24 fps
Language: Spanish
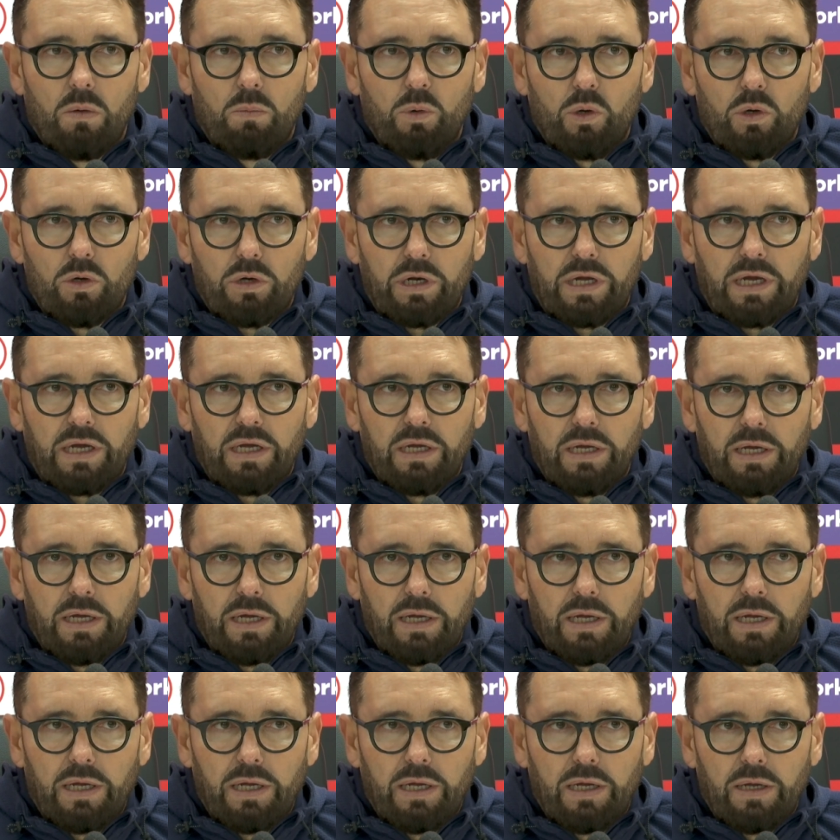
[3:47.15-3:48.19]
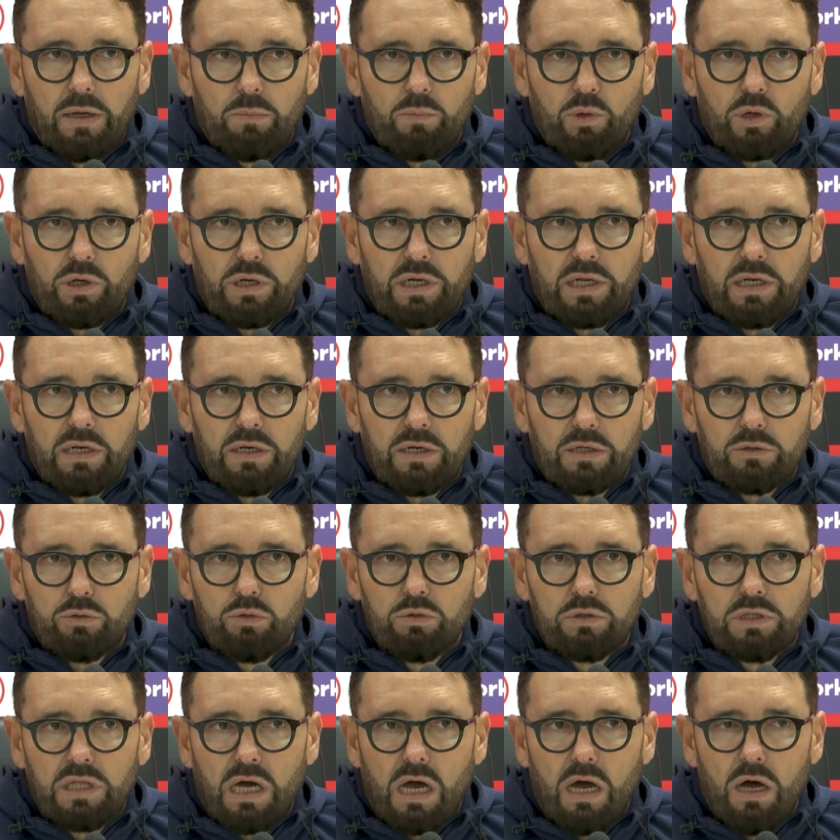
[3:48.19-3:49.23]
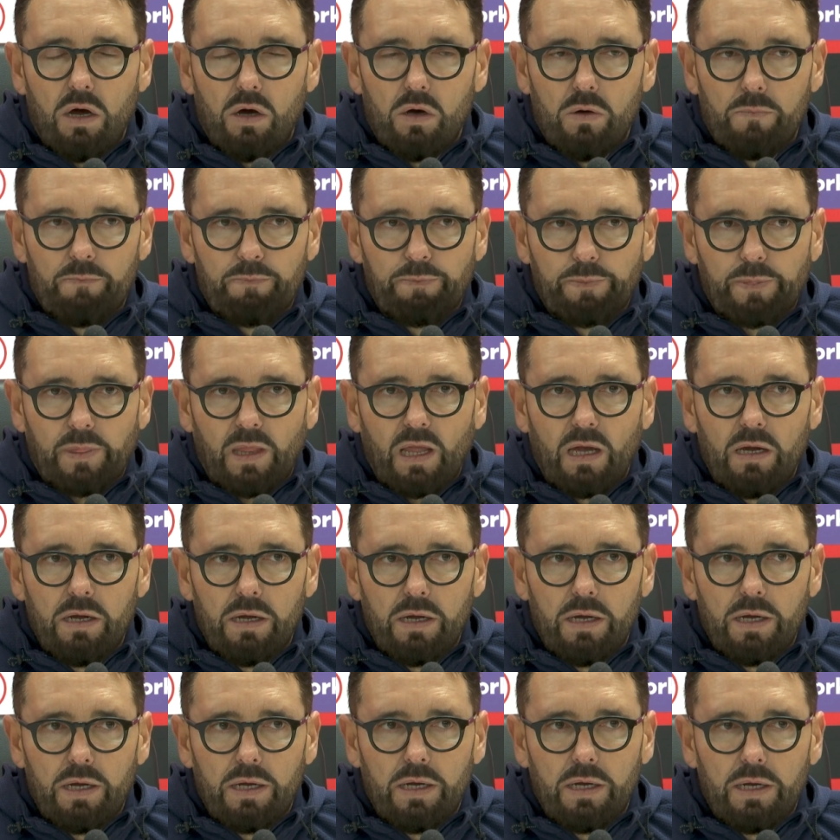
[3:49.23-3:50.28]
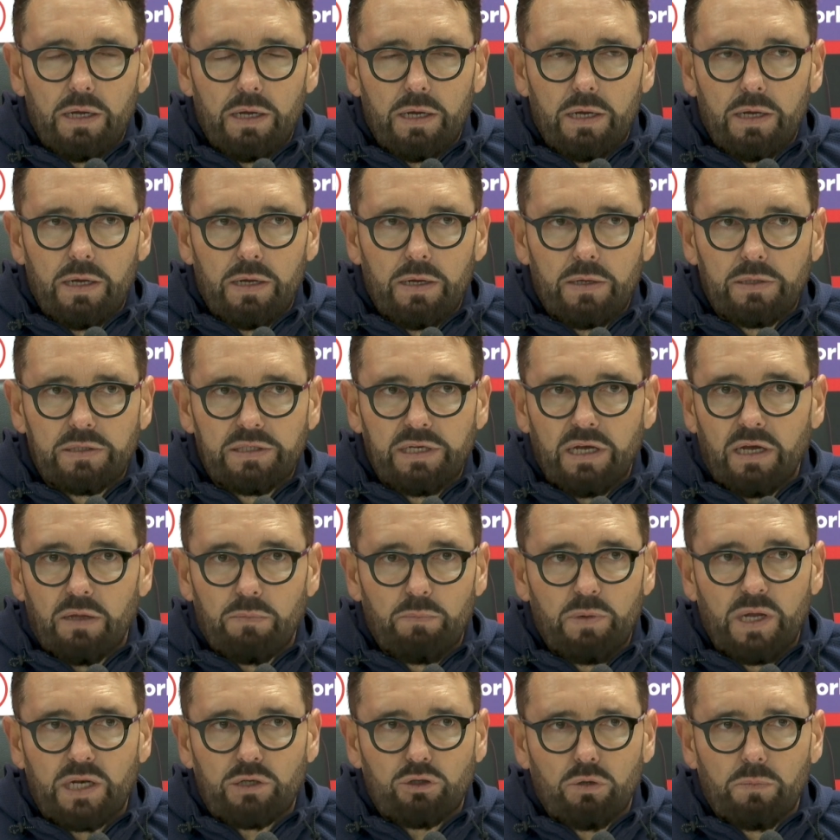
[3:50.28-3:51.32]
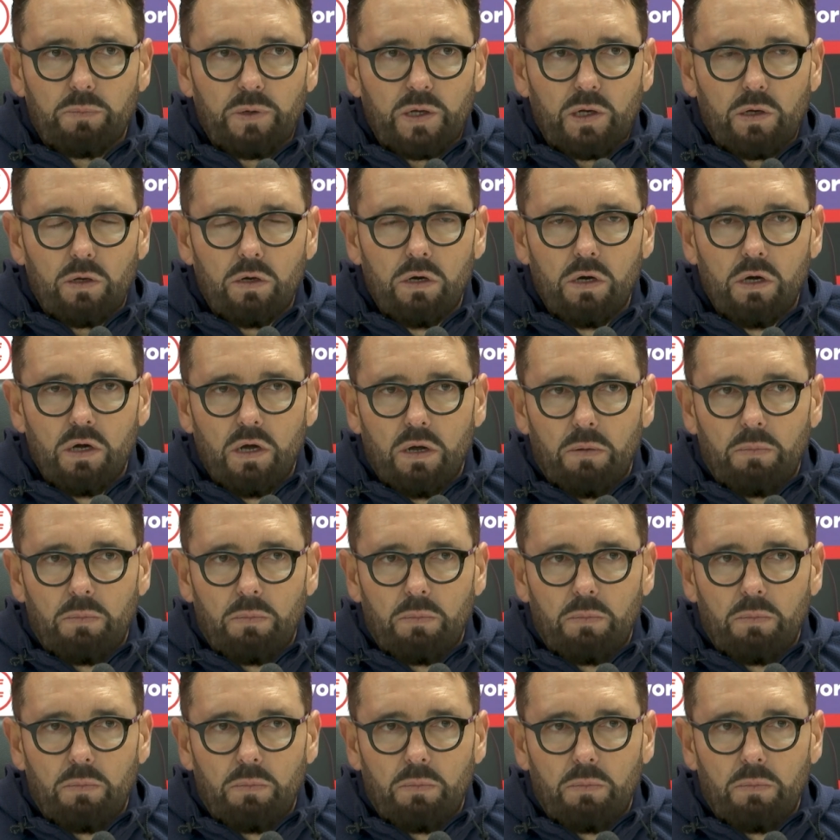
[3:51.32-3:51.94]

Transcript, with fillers: porque, porque el resultado eh, sea adverso, pero,